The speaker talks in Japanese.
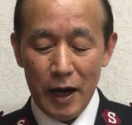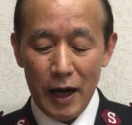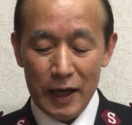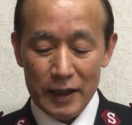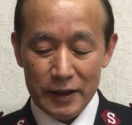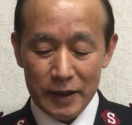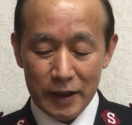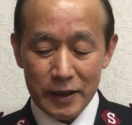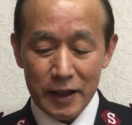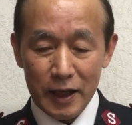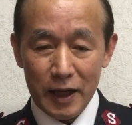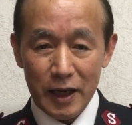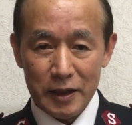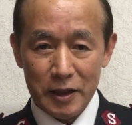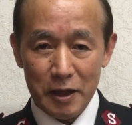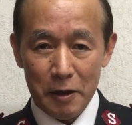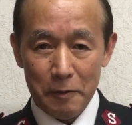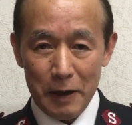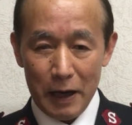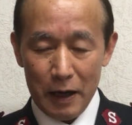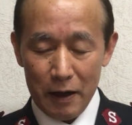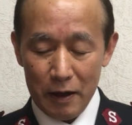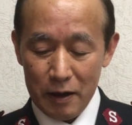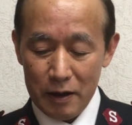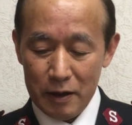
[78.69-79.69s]
あなた方
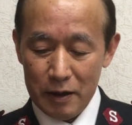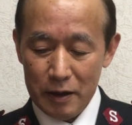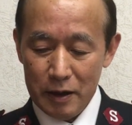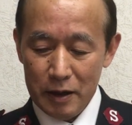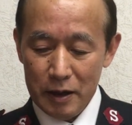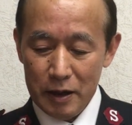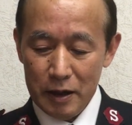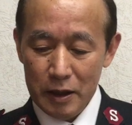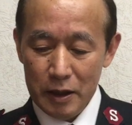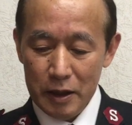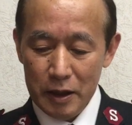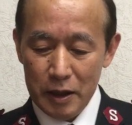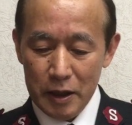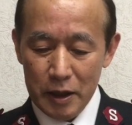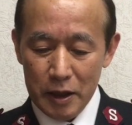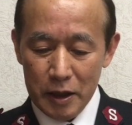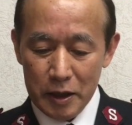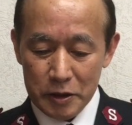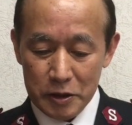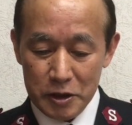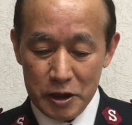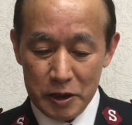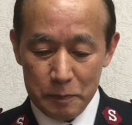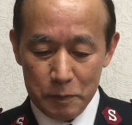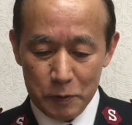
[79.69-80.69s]
は
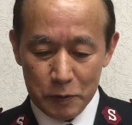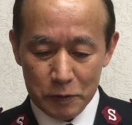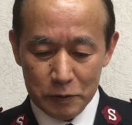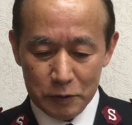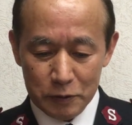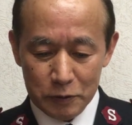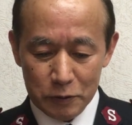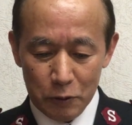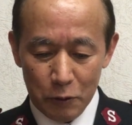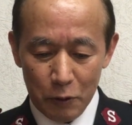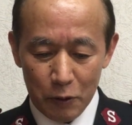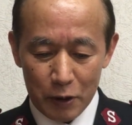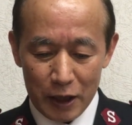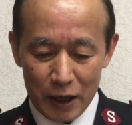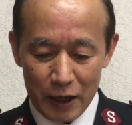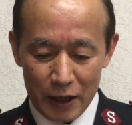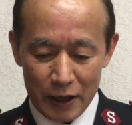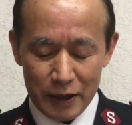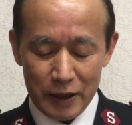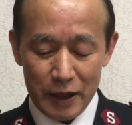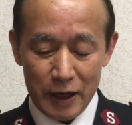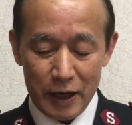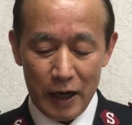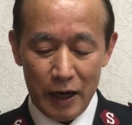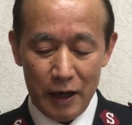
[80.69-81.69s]
自分の
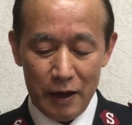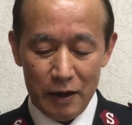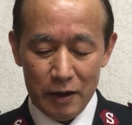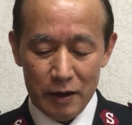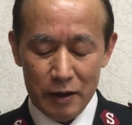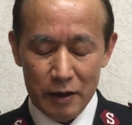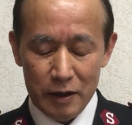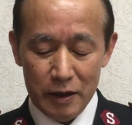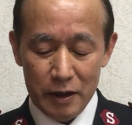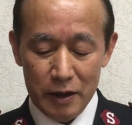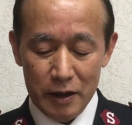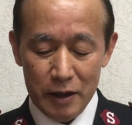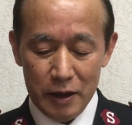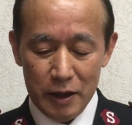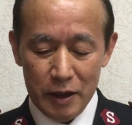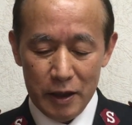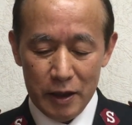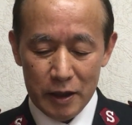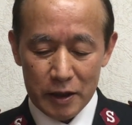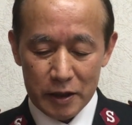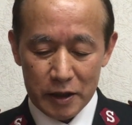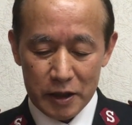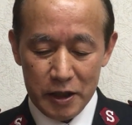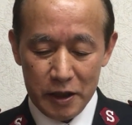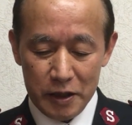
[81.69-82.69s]
体が
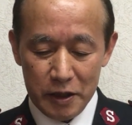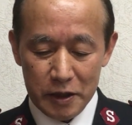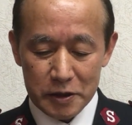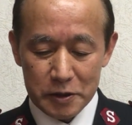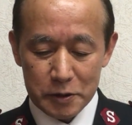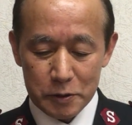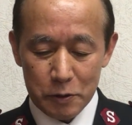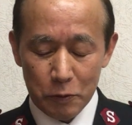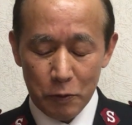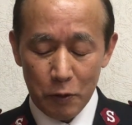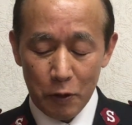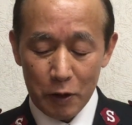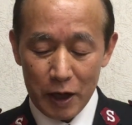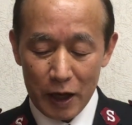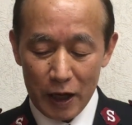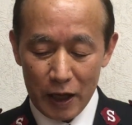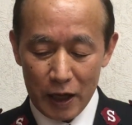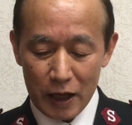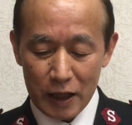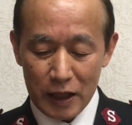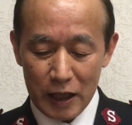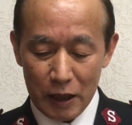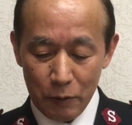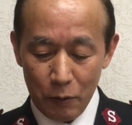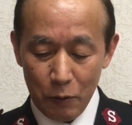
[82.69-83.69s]
キリストの
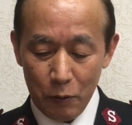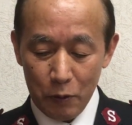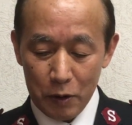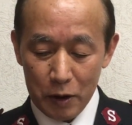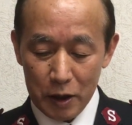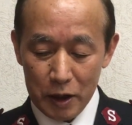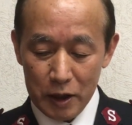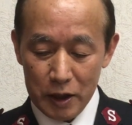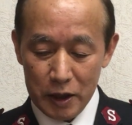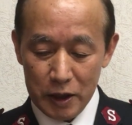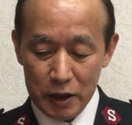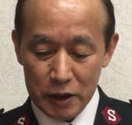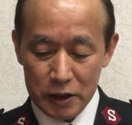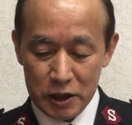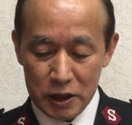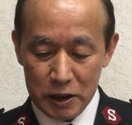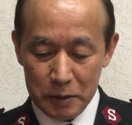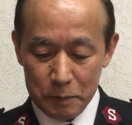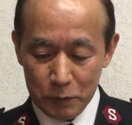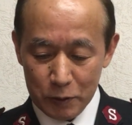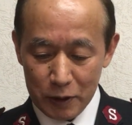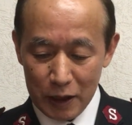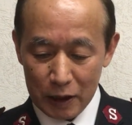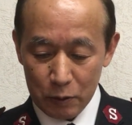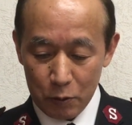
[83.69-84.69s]
体の一
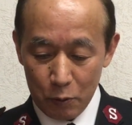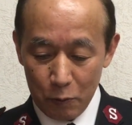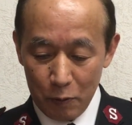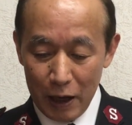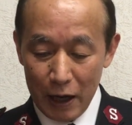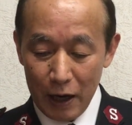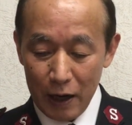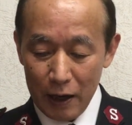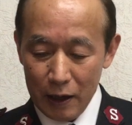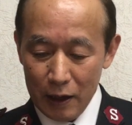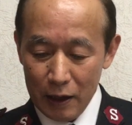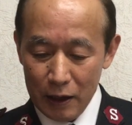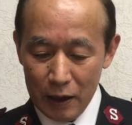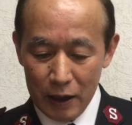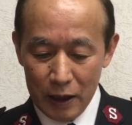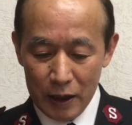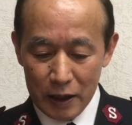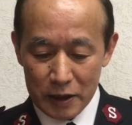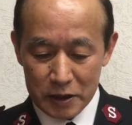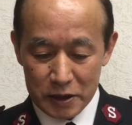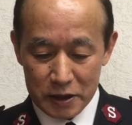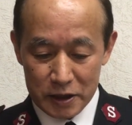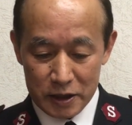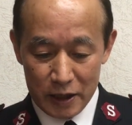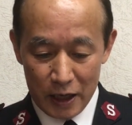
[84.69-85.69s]
部だとは
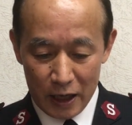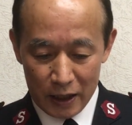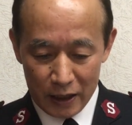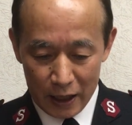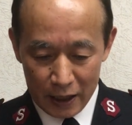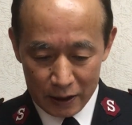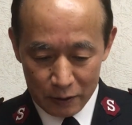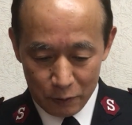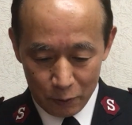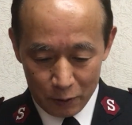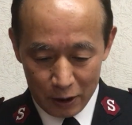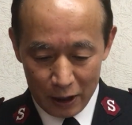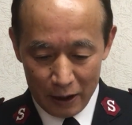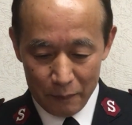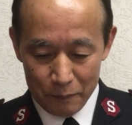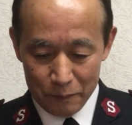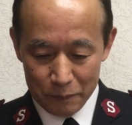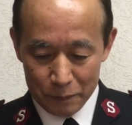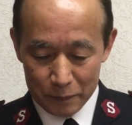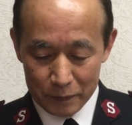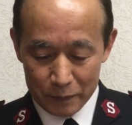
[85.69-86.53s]
知らないのか